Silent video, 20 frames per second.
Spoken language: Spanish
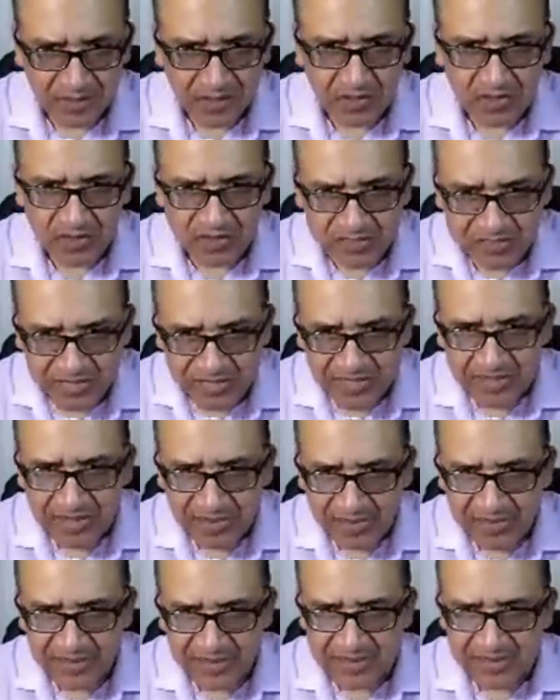¿Cómo está
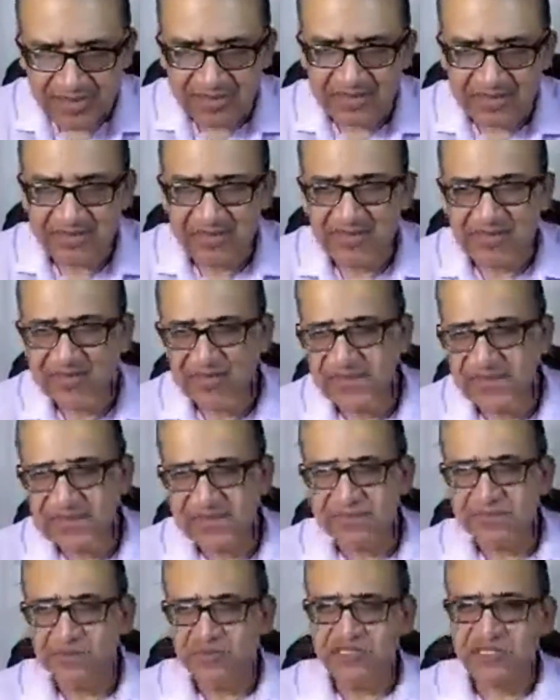Carlita?
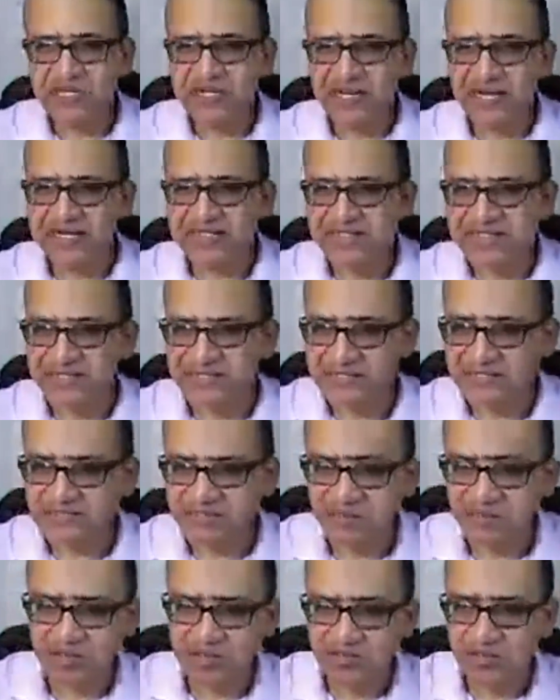Muchas gracias
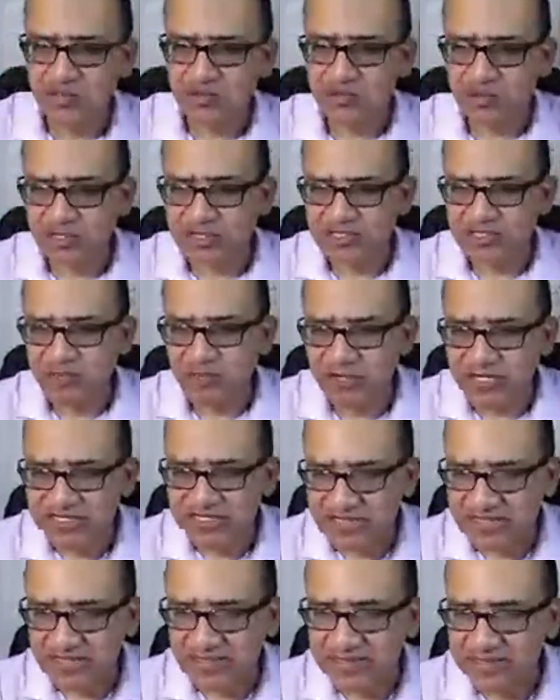por su
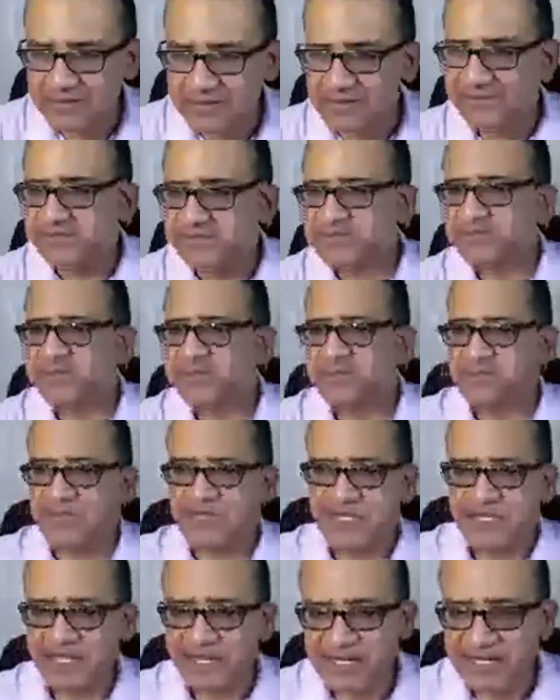respuesta.
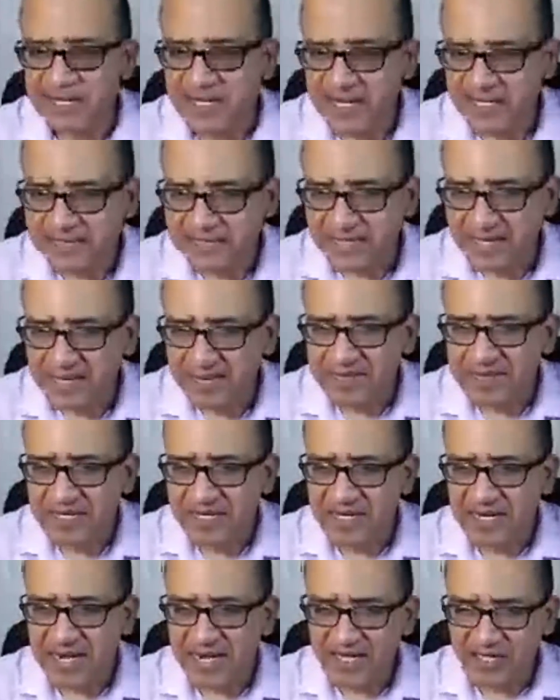¿Cree que la
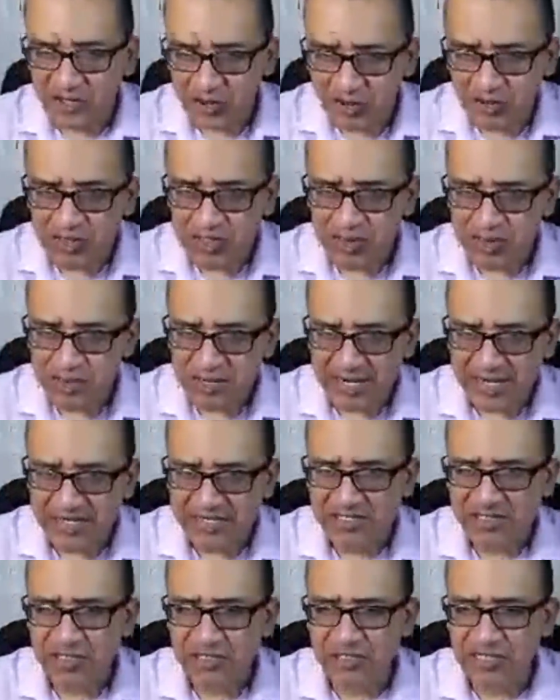terapia ayude para
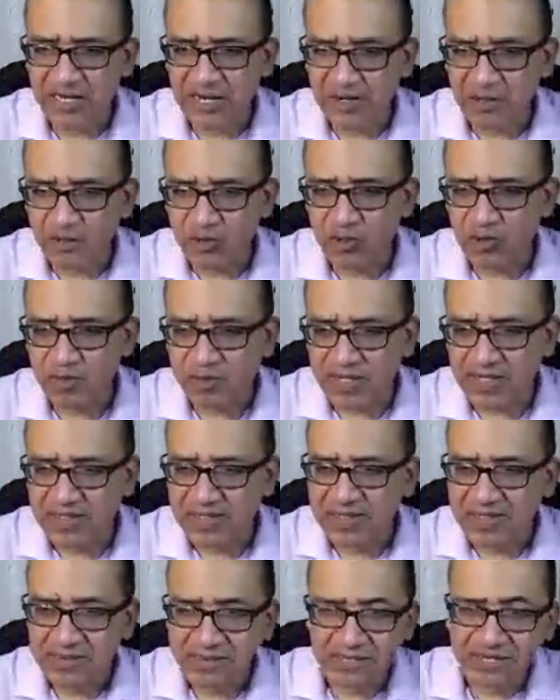eso de la culpa?
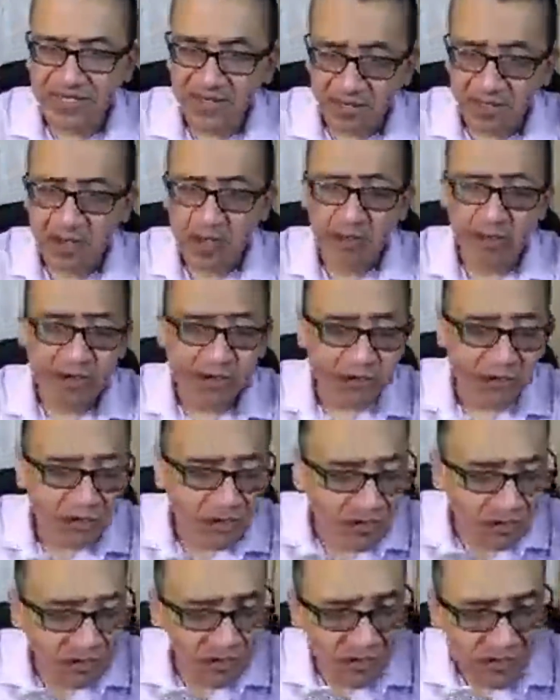Miren, lo
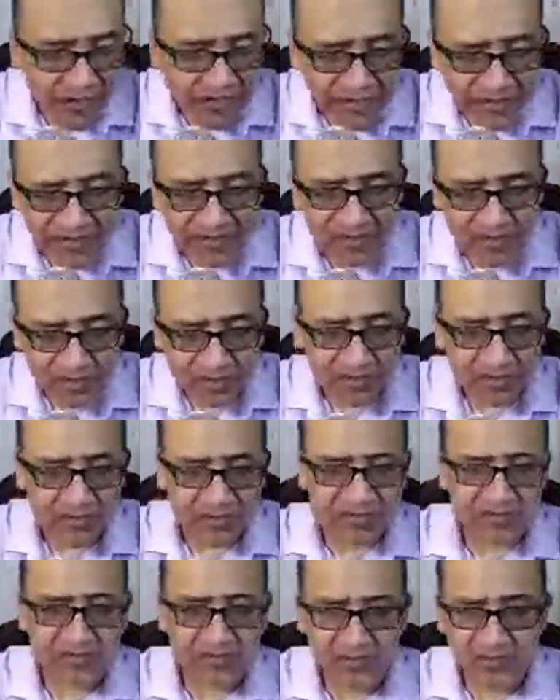bueno de
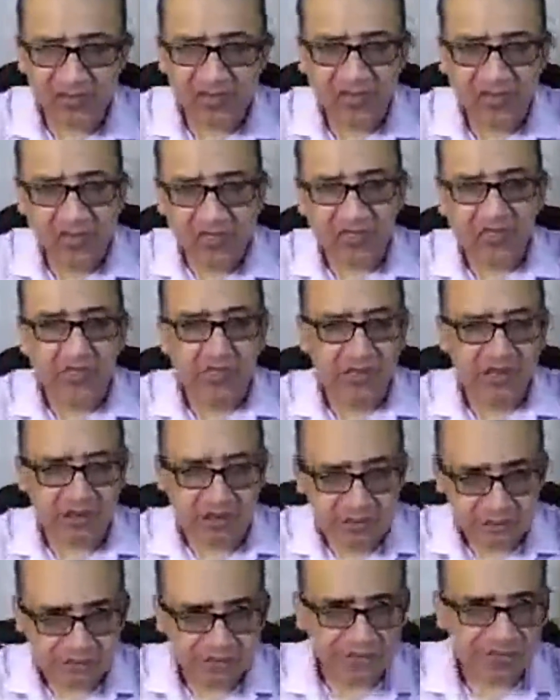estos,
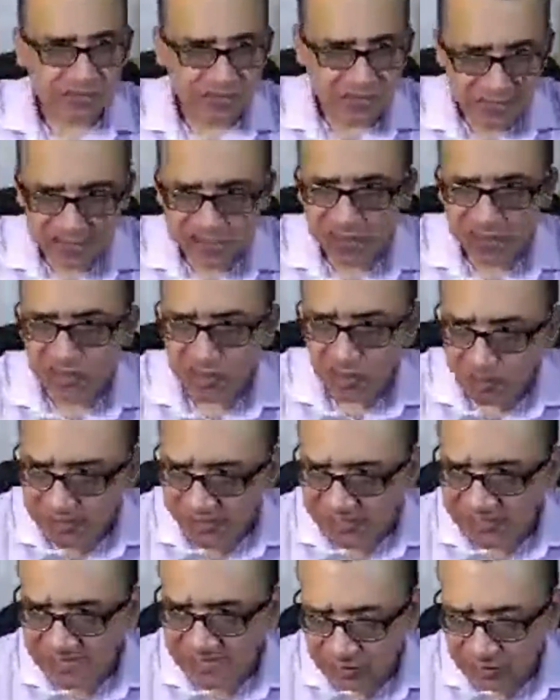em, de estos
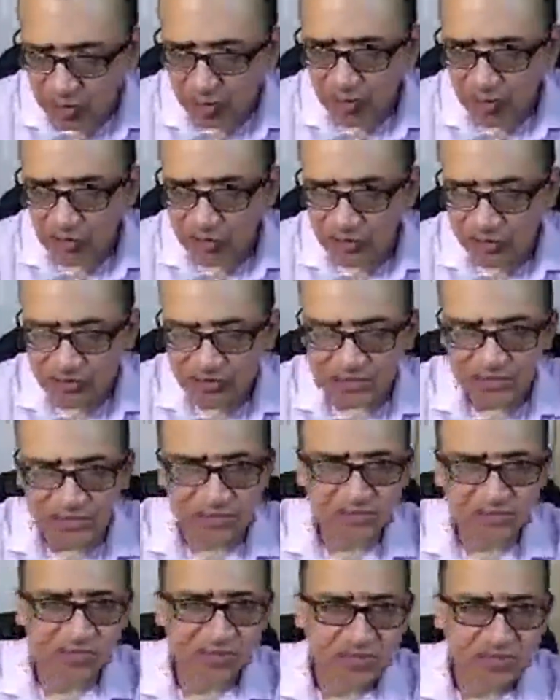conversatorios